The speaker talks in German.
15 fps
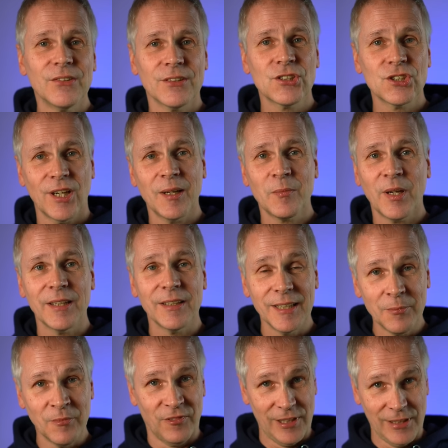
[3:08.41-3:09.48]
sind scheinbar
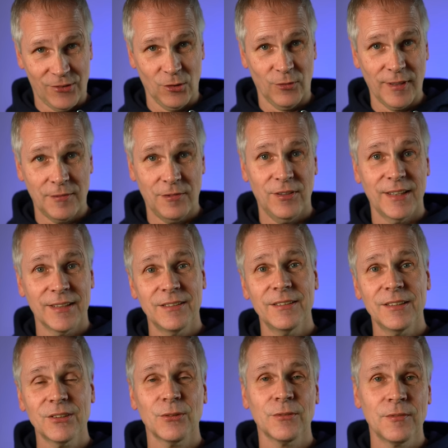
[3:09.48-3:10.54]
ebenfalls soweit
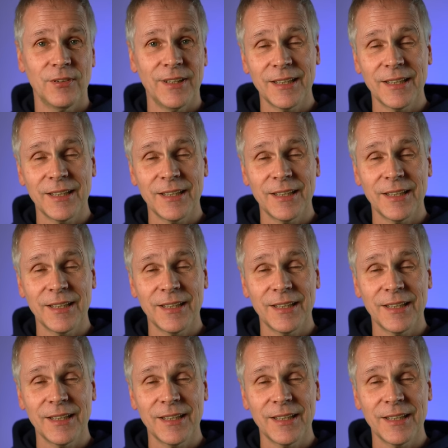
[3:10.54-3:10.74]
fertig und